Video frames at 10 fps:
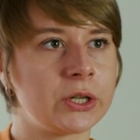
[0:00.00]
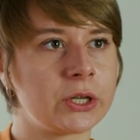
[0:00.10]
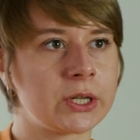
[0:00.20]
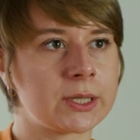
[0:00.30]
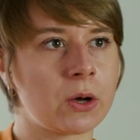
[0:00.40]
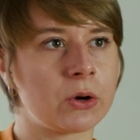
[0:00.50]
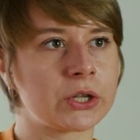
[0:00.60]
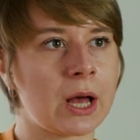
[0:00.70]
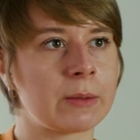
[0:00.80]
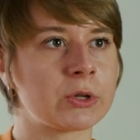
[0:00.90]
dzieje się
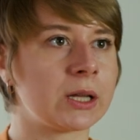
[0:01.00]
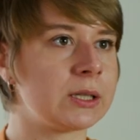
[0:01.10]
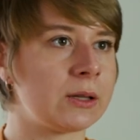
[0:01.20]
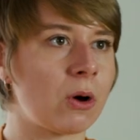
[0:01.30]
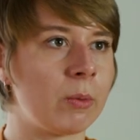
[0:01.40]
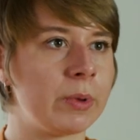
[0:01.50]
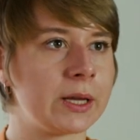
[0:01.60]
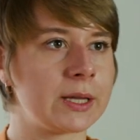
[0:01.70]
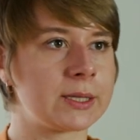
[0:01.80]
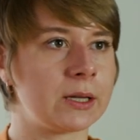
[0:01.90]
coś, a na przykład ten
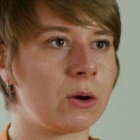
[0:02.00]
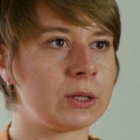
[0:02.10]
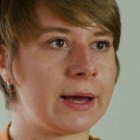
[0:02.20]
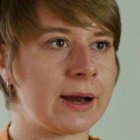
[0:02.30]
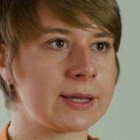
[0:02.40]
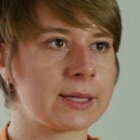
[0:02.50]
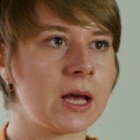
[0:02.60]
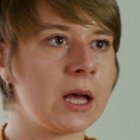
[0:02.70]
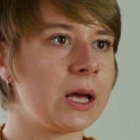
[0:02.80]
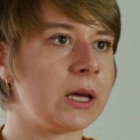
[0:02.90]
obiekt jest tylko teraz.
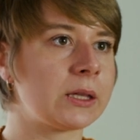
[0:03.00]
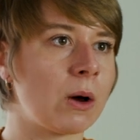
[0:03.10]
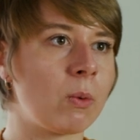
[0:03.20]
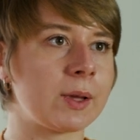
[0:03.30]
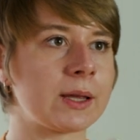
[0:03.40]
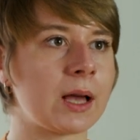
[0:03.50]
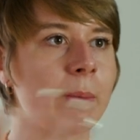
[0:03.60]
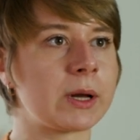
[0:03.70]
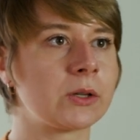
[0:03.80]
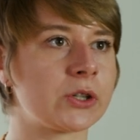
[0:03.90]
I ta
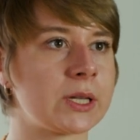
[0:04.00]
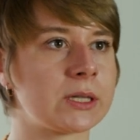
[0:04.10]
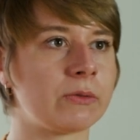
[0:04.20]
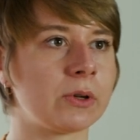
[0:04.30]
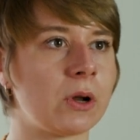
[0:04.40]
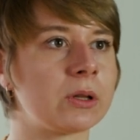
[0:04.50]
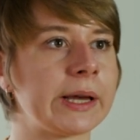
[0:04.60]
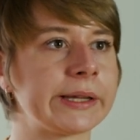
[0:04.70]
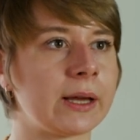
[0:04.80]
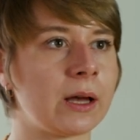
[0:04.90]
układanka bardzo często
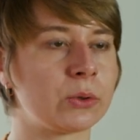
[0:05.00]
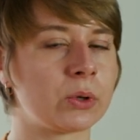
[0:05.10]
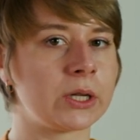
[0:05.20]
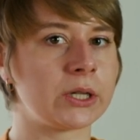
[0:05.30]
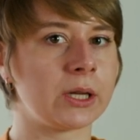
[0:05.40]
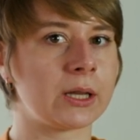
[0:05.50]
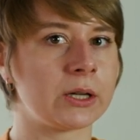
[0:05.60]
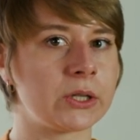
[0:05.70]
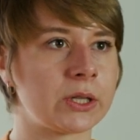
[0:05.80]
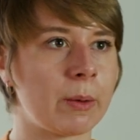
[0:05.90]
wygląda jak taka, której się nie da
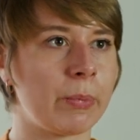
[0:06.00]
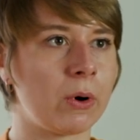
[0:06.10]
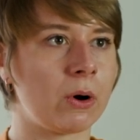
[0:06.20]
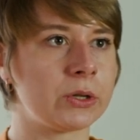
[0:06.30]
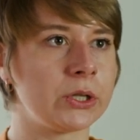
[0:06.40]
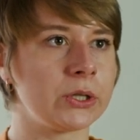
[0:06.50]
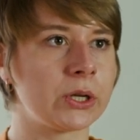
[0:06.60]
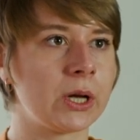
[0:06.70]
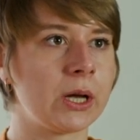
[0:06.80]
gdzieś tam pogodzić.